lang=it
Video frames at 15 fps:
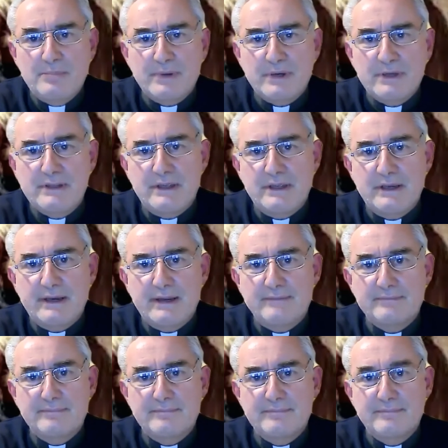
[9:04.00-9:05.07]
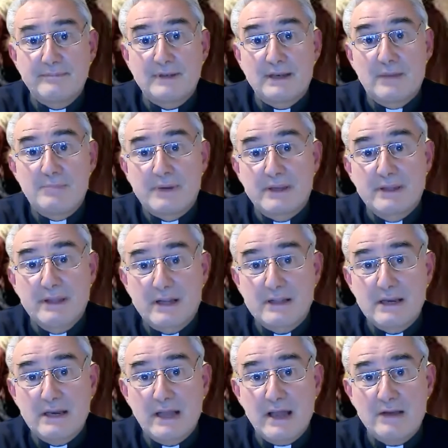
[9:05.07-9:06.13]
preghiera, la preghiera
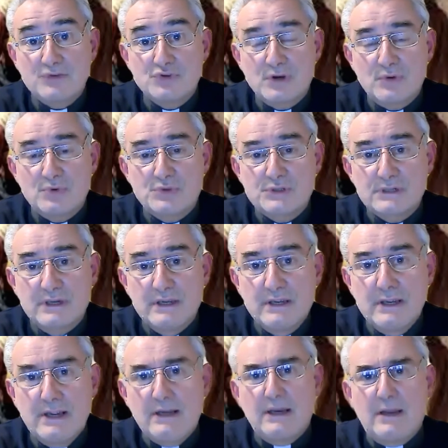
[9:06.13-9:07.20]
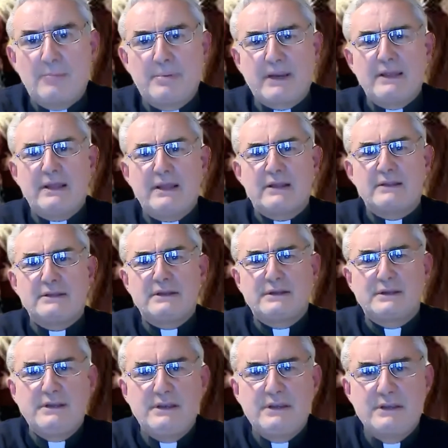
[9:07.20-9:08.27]
dell'Angelus, la preghiera di
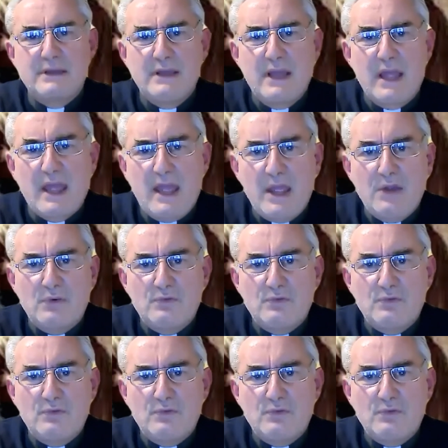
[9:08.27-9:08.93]
chi è